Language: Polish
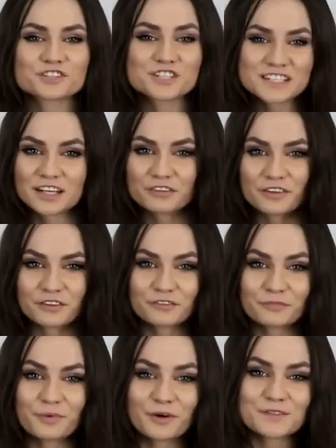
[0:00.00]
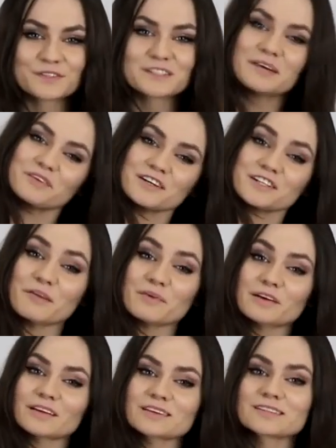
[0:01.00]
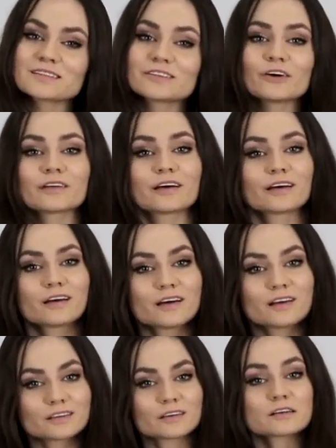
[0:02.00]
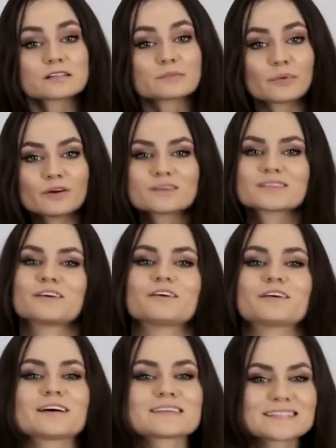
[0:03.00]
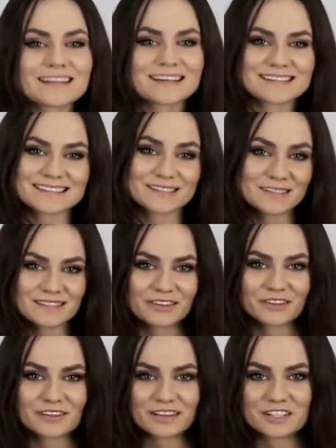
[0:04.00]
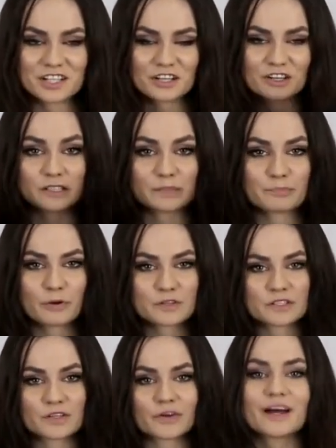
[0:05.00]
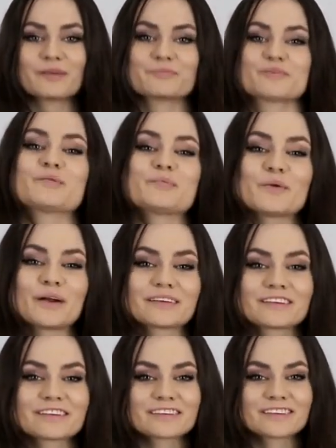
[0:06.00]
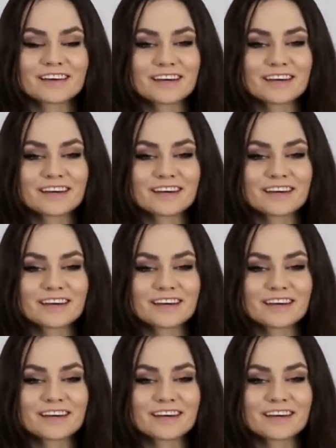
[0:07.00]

Wszystkich fanów boksu zapraszamy na stronę Facebook oraz na stronę naszego sponsora Bilopola.